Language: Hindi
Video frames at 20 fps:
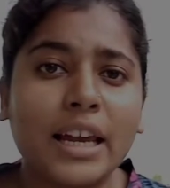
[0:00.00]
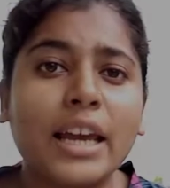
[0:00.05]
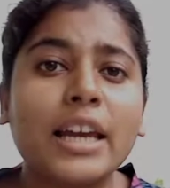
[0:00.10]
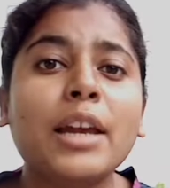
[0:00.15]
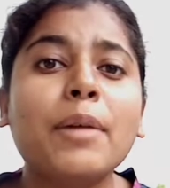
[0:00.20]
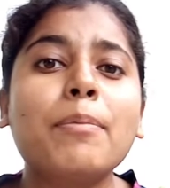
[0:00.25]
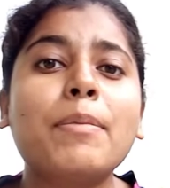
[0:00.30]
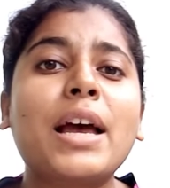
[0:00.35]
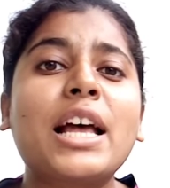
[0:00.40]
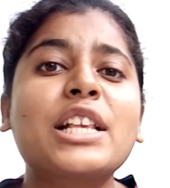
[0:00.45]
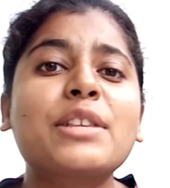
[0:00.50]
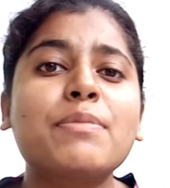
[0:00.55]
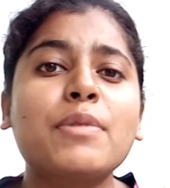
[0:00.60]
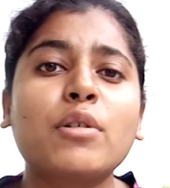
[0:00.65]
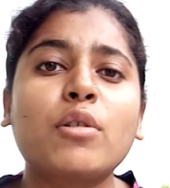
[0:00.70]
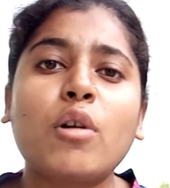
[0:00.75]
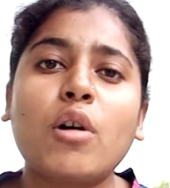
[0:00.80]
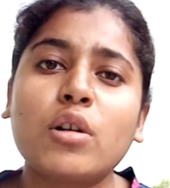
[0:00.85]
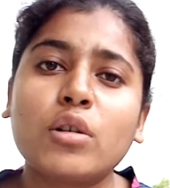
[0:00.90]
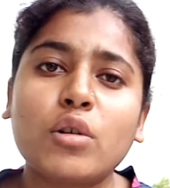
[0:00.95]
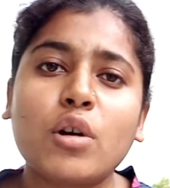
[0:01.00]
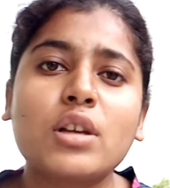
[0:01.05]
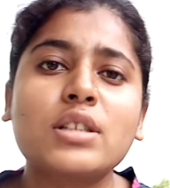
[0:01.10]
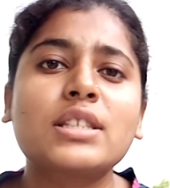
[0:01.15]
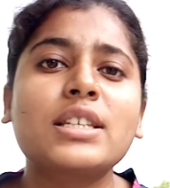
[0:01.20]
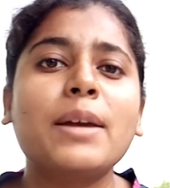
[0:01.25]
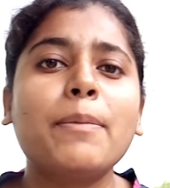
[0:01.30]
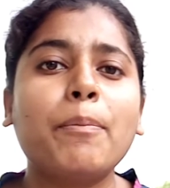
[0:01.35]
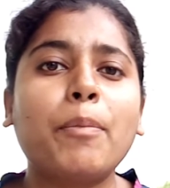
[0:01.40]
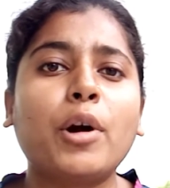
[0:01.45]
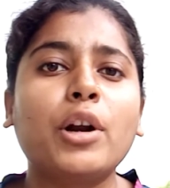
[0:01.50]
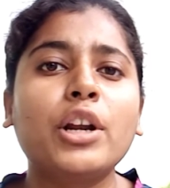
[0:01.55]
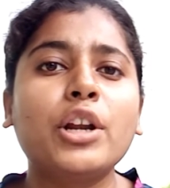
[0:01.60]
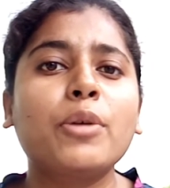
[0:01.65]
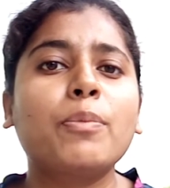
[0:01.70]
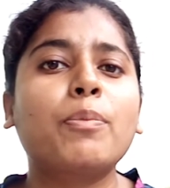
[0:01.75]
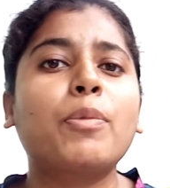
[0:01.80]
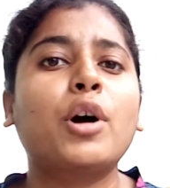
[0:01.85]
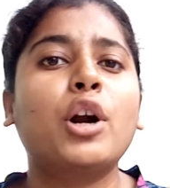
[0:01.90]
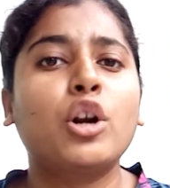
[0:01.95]
हैं कि मैथ्स में कौन कौन से इंपॉर्टेंट
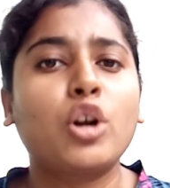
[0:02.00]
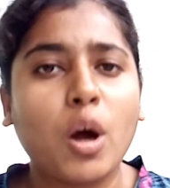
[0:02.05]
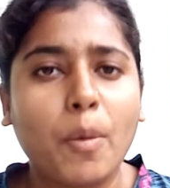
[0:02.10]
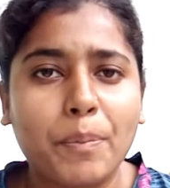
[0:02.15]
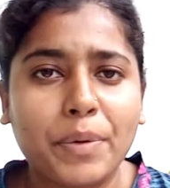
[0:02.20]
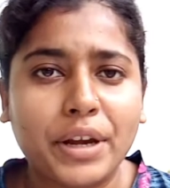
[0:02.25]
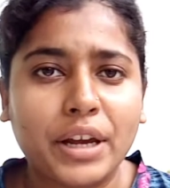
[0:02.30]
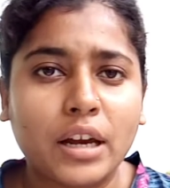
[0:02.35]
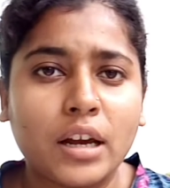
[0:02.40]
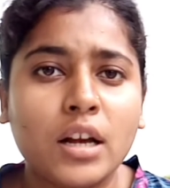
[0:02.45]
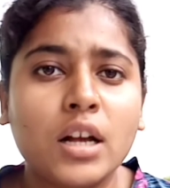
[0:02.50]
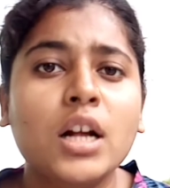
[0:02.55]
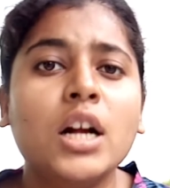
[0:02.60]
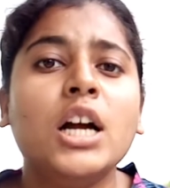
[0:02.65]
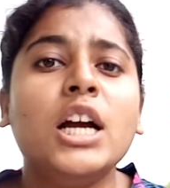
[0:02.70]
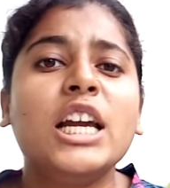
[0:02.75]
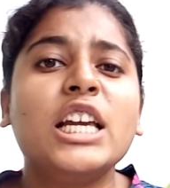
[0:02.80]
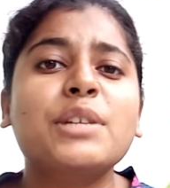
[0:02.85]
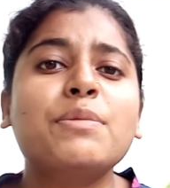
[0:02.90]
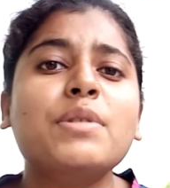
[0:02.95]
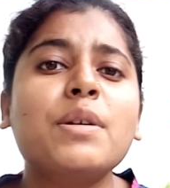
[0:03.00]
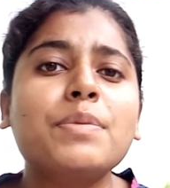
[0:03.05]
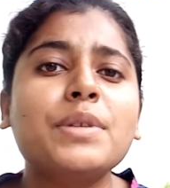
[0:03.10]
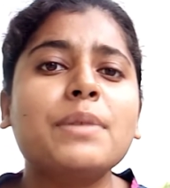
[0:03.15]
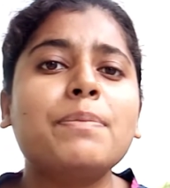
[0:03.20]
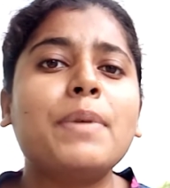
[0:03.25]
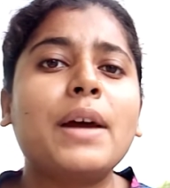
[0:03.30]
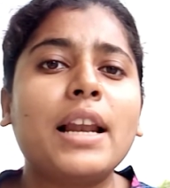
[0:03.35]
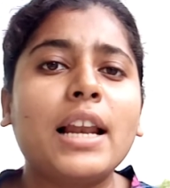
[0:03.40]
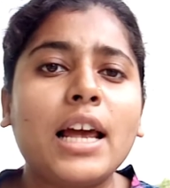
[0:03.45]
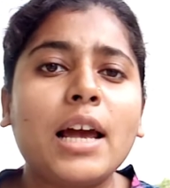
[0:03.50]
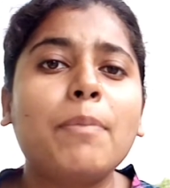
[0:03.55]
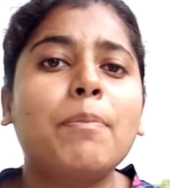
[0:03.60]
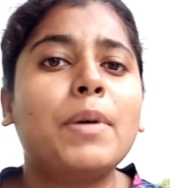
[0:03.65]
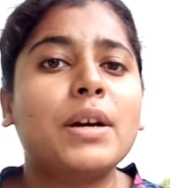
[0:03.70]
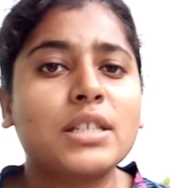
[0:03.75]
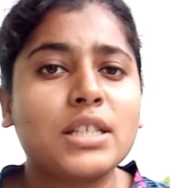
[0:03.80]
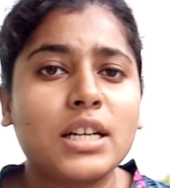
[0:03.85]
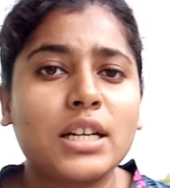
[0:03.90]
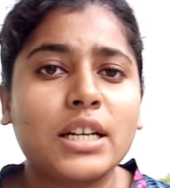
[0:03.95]
इंपॉर्टेंट टॉपिक है इसमें सबसे पहला है
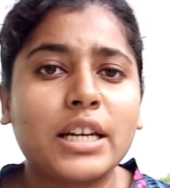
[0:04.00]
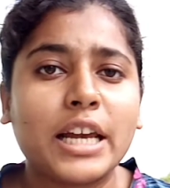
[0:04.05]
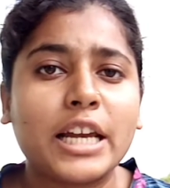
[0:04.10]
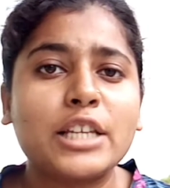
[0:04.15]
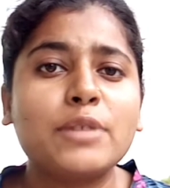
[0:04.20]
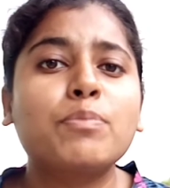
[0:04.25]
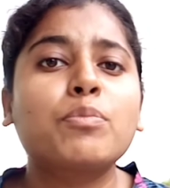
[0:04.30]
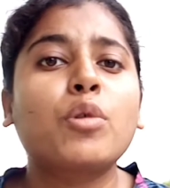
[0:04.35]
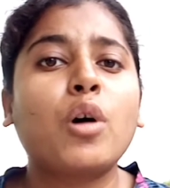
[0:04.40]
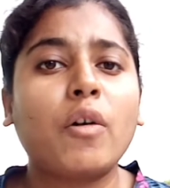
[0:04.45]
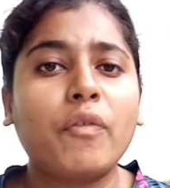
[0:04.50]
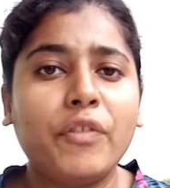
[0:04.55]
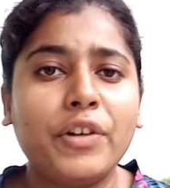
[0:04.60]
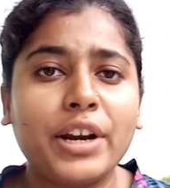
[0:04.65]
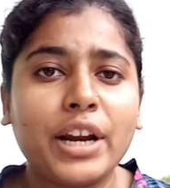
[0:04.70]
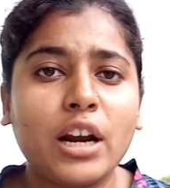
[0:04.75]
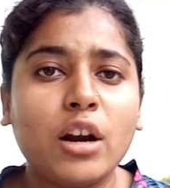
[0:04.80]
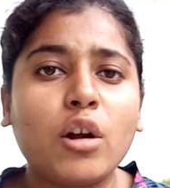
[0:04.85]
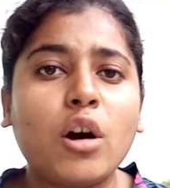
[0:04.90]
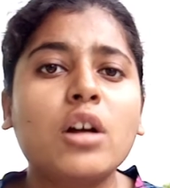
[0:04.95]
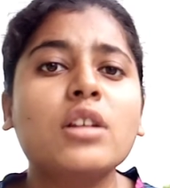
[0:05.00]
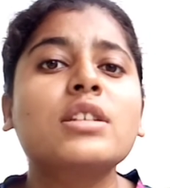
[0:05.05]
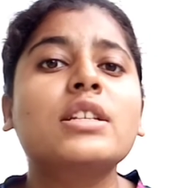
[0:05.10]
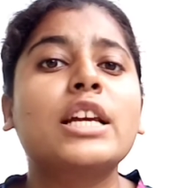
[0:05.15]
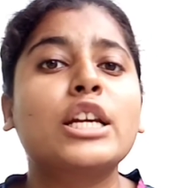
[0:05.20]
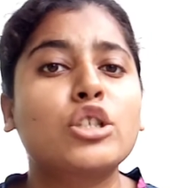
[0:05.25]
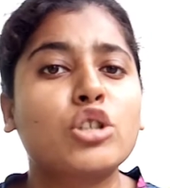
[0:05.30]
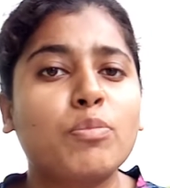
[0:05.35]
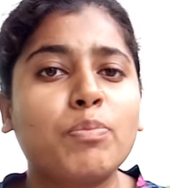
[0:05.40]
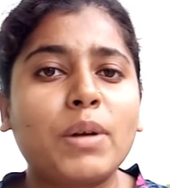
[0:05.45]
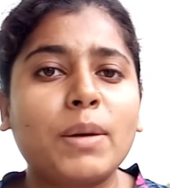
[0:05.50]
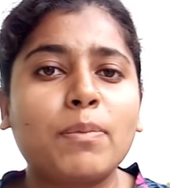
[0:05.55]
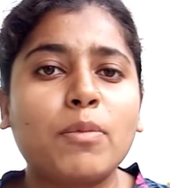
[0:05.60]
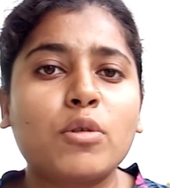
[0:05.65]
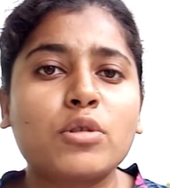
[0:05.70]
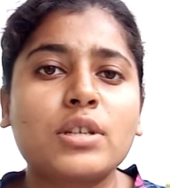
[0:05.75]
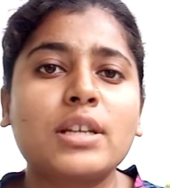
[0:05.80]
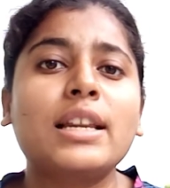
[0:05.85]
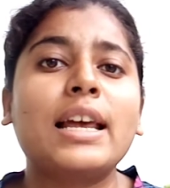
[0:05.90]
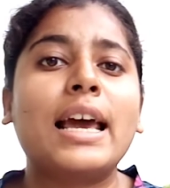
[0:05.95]
परसेंटेज प्रॉफिट एंड लॉस रेशो
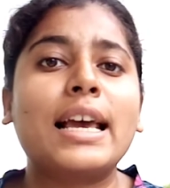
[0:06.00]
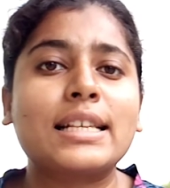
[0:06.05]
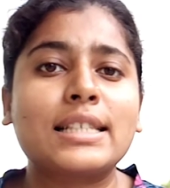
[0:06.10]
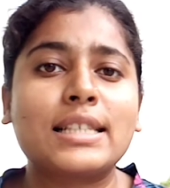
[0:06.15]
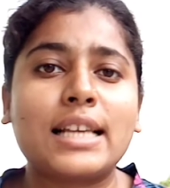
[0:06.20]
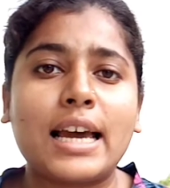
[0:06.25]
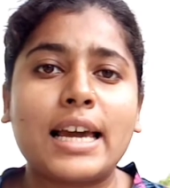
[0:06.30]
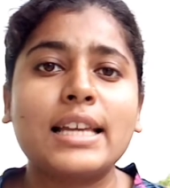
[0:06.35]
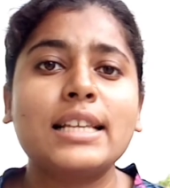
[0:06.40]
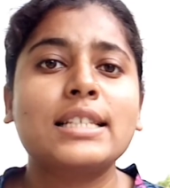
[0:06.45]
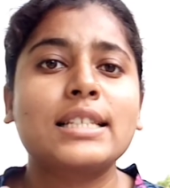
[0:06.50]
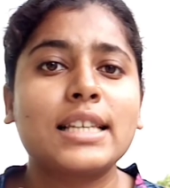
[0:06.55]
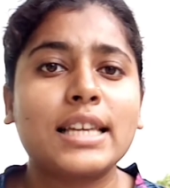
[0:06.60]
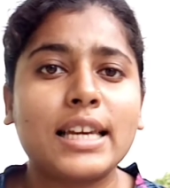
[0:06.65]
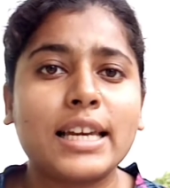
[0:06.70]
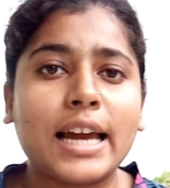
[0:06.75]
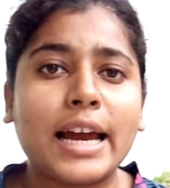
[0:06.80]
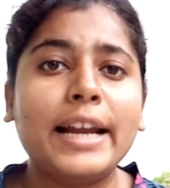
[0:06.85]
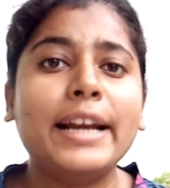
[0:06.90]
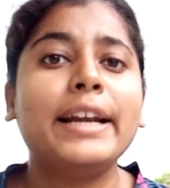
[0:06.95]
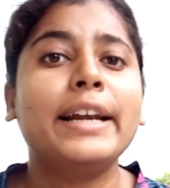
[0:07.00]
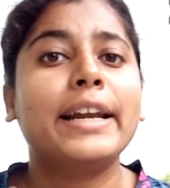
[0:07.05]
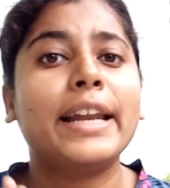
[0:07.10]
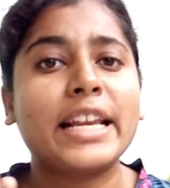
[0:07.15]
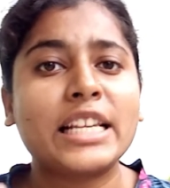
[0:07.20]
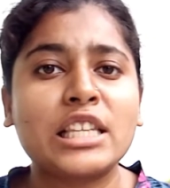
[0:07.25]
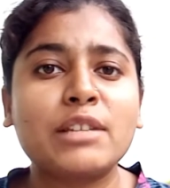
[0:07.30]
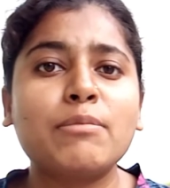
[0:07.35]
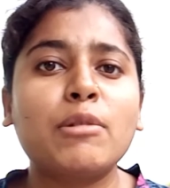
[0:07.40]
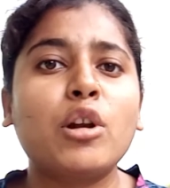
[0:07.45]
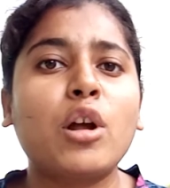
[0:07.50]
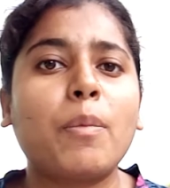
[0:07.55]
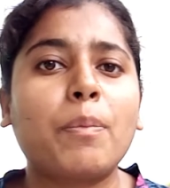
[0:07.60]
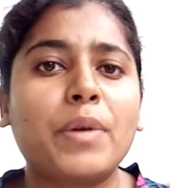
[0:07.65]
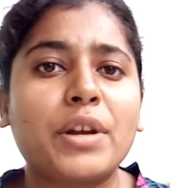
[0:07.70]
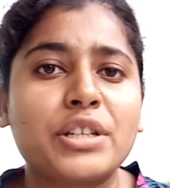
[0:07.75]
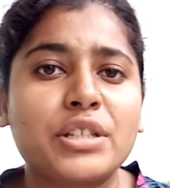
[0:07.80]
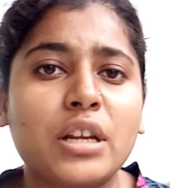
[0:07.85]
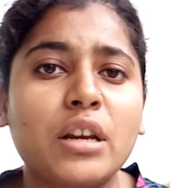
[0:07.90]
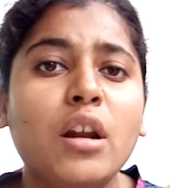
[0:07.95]
प्रपोर्शन एस आई सी आई डेसिमल
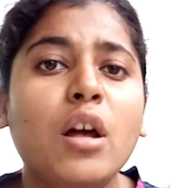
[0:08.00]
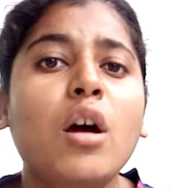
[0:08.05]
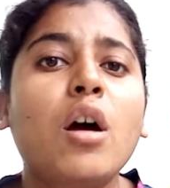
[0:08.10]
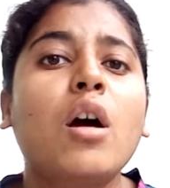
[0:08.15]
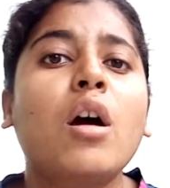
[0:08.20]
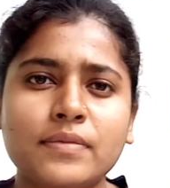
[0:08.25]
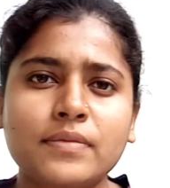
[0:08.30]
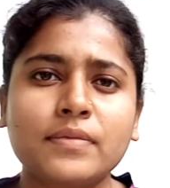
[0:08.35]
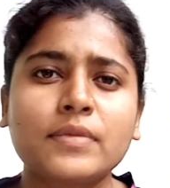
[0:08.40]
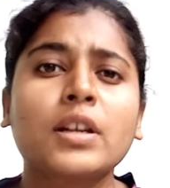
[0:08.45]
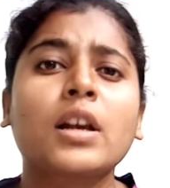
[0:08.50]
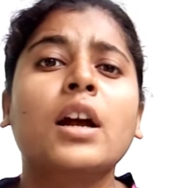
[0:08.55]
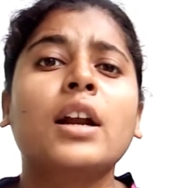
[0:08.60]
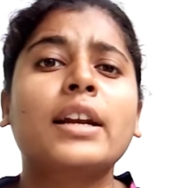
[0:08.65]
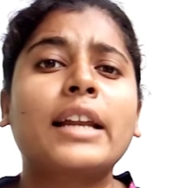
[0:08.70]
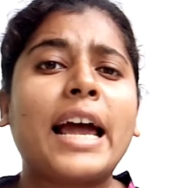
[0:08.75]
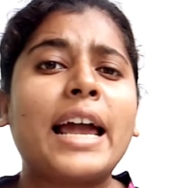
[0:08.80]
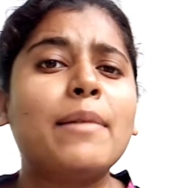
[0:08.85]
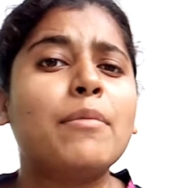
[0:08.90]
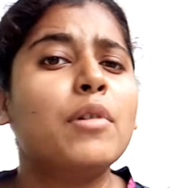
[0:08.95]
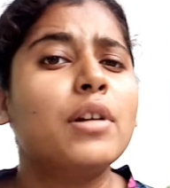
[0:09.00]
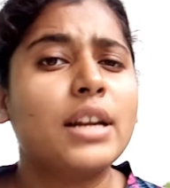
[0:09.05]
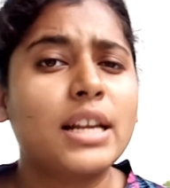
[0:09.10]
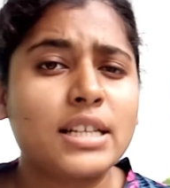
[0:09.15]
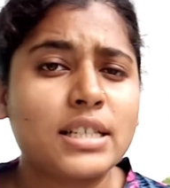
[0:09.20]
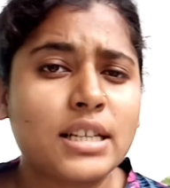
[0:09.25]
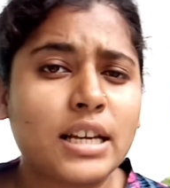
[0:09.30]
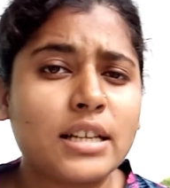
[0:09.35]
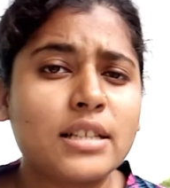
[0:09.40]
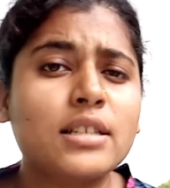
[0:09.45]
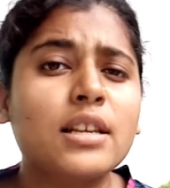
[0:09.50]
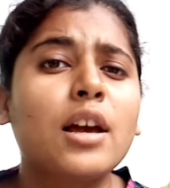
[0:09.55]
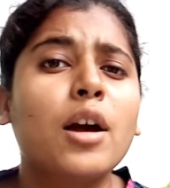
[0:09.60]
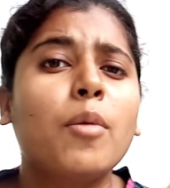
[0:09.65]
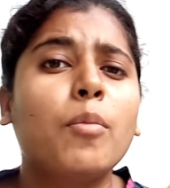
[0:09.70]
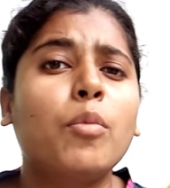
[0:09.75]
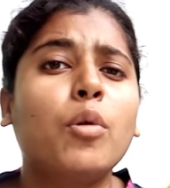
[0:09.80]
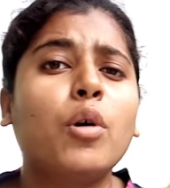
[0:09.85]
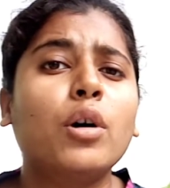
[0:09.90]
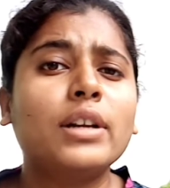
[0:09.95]
ऑपरेशन टाइम और डिस्टेंस
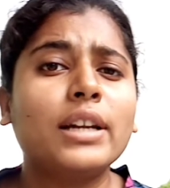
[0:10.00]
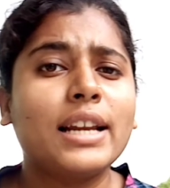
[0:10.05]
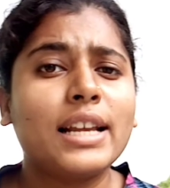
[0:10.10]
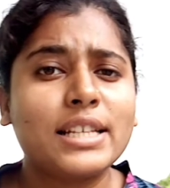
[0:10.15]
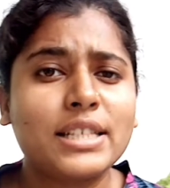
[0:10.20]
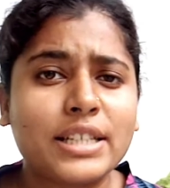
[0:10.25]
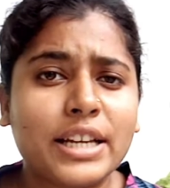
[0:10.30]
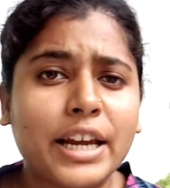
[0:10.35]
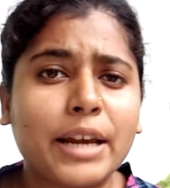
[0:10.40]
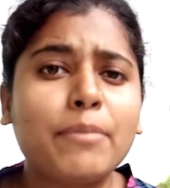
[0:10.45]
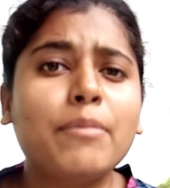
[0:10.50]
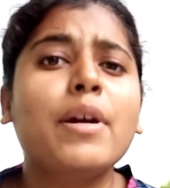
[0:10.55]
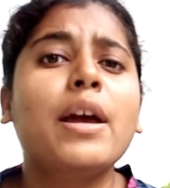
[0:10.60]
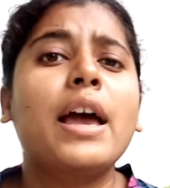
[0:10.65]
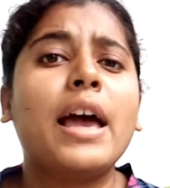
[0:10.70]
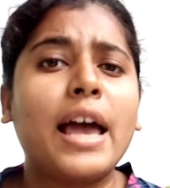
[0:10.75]
बोर्ड एंड स्ट्रीम